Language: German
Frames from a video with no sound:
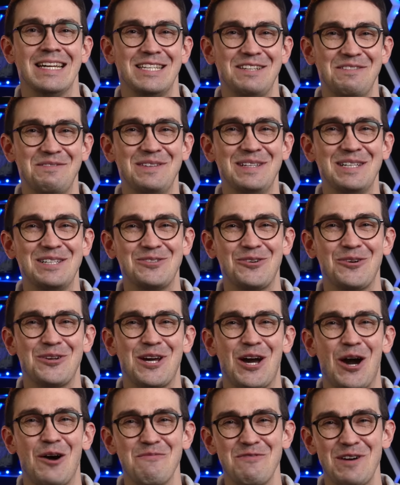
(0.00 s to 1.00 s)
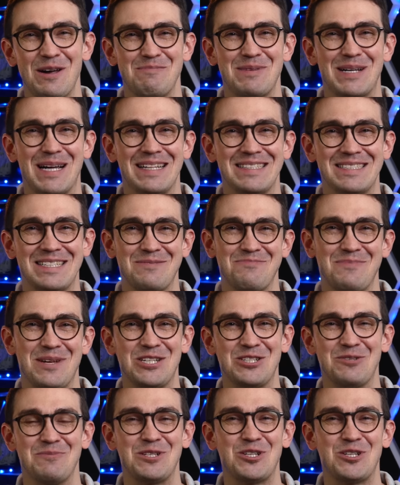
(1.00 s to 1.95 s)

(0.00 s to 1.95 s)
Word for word: die vielen neuen raumfahrtbegeisterten Menschen